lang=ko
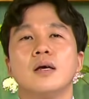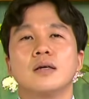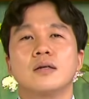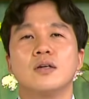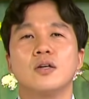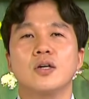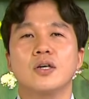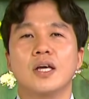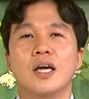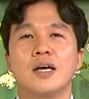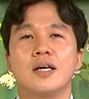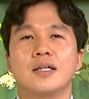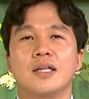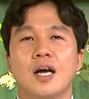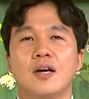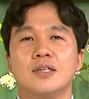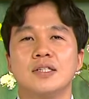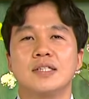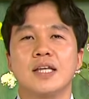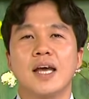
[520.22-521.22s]
그렇게
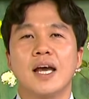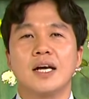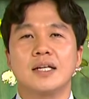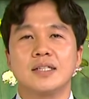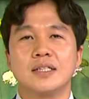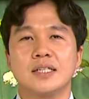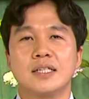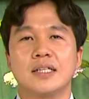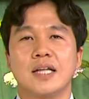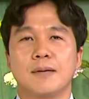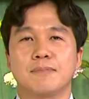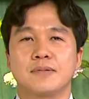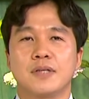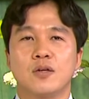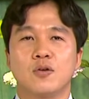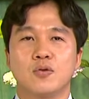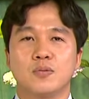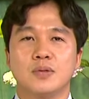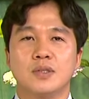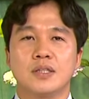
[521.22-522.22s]
다윗의 아들인
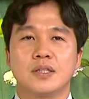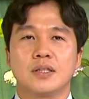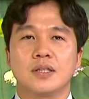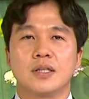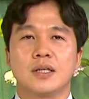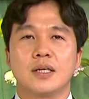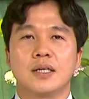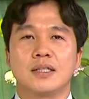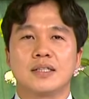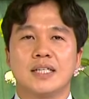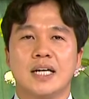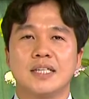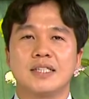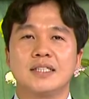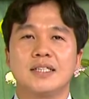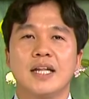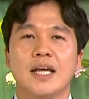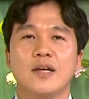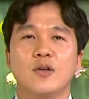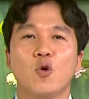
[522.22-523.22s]
압살롬은
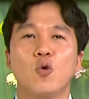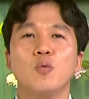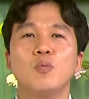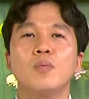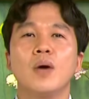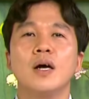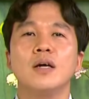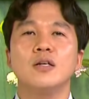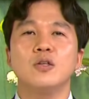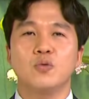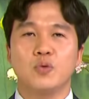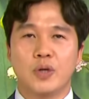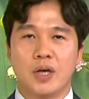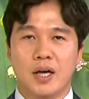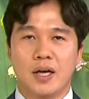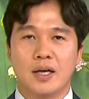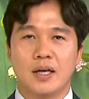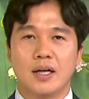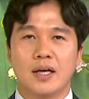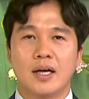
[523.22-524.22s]
자신의 욕망을
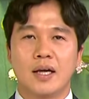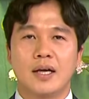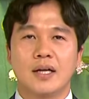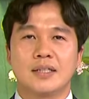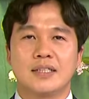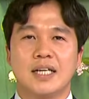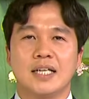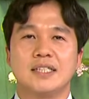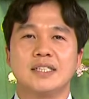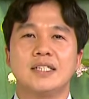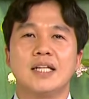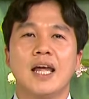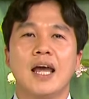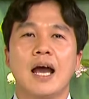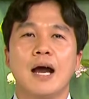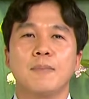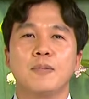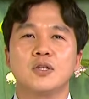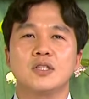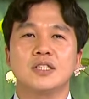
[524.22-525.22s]
위해 자신의
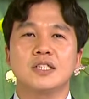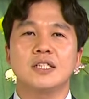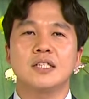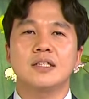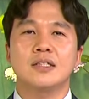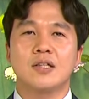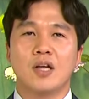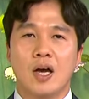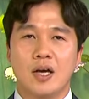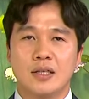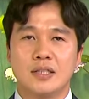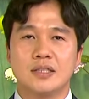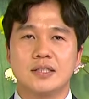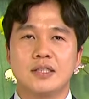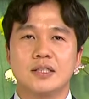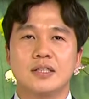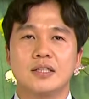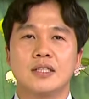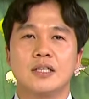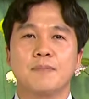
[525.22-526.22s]
아버지인
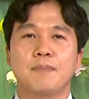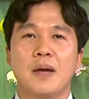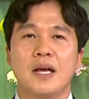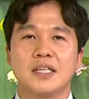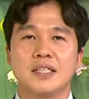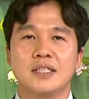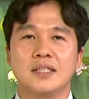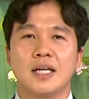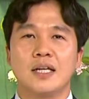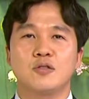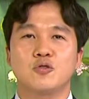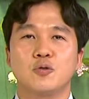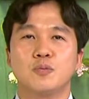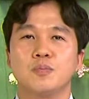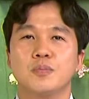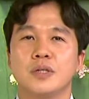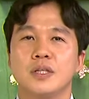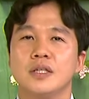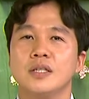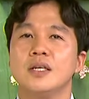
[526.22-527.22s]
다윗을 배신할
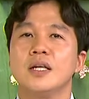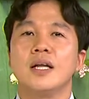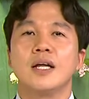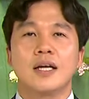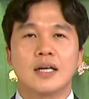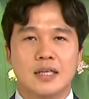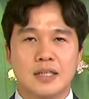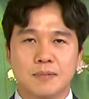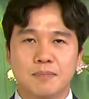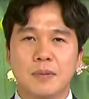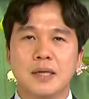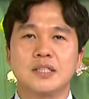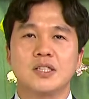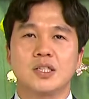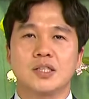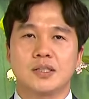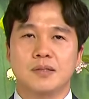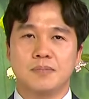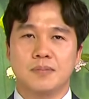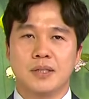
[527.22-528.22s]
준비를
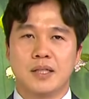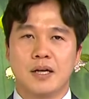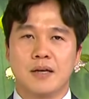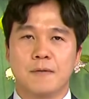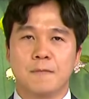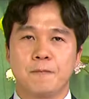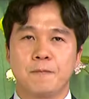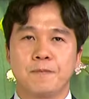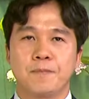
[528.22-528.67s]
끝마쳤습니다.